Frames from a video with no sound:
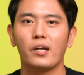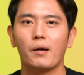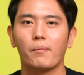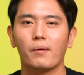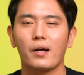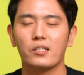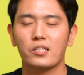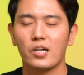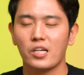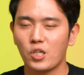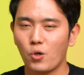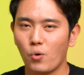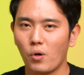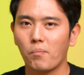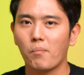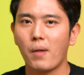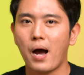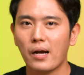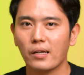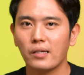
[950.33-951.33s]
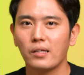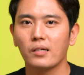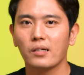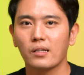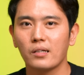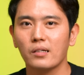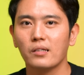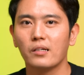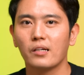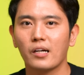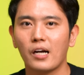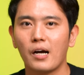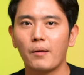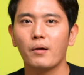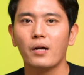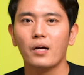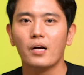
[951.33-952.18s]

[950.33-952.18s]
กับการใช้ชีวิตมากยิ่งขึ้นนะครับ